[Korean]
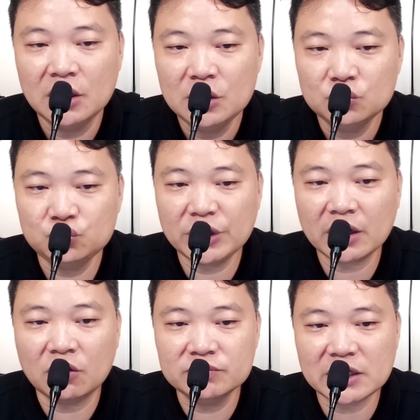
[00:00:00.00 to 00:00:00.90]
우리의
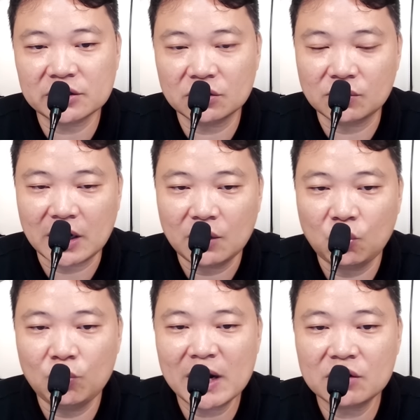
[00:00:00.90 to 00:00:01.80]
검사 결과
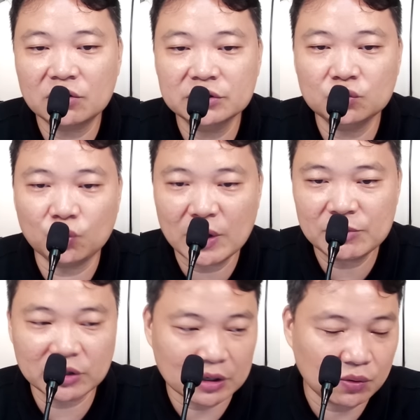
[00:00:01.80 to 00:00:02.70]
5만 건은
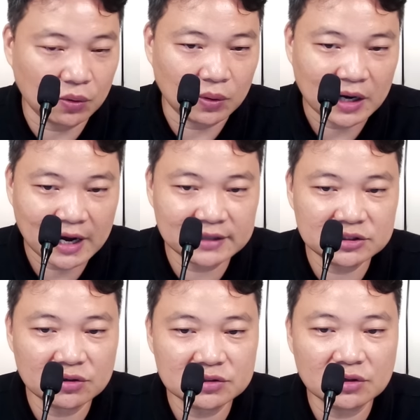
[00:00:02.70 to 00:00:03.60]
외면하고
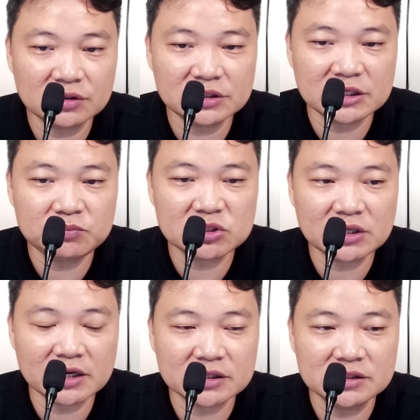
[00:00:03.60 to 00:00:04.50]
안정성을 입증할
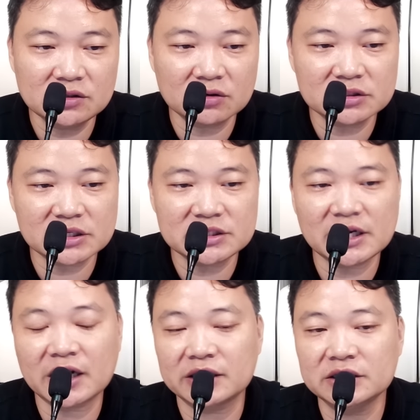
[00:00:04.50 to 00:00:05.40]
근거를
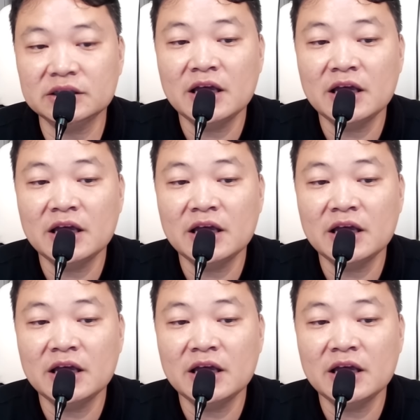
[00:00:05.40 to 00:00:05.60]
제시하라는